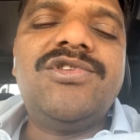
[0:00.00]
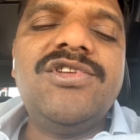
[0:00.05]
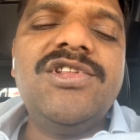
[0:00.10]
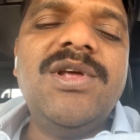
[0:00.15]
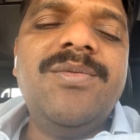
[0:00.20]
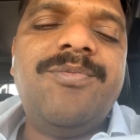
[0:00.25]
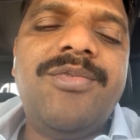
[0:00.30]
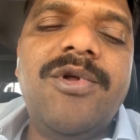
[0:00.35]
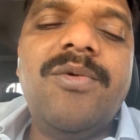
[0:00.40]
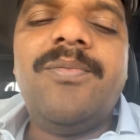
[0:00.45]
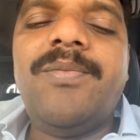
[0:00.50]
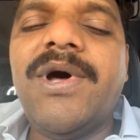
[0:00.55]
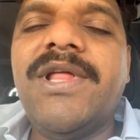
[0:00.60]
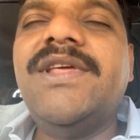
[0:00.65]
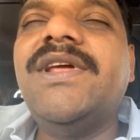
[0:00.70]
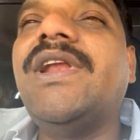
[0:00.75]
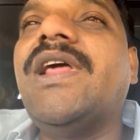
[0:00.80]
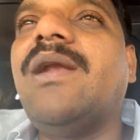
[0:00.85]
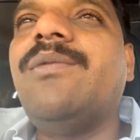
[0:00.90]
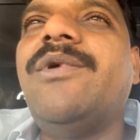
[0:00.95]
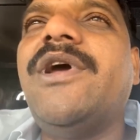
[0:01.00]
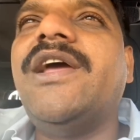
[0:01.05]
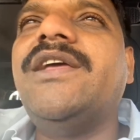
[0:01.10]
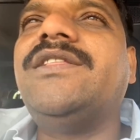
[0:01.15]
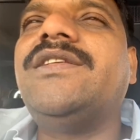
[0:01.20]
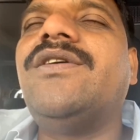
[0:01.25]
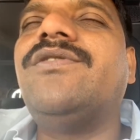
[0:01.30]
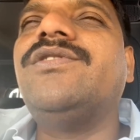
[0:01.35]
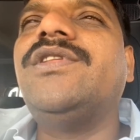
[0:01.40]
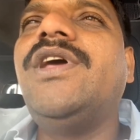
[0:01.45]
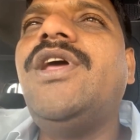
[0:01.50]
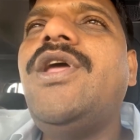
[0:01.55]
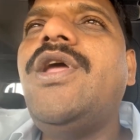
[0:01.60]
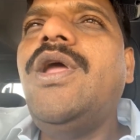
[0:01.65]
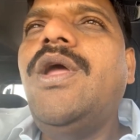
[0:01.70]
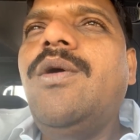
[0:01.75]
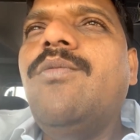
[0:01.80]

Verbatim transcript: కాబోతుంది ఇప్పుడు పది నలభై అవుతా ఉంది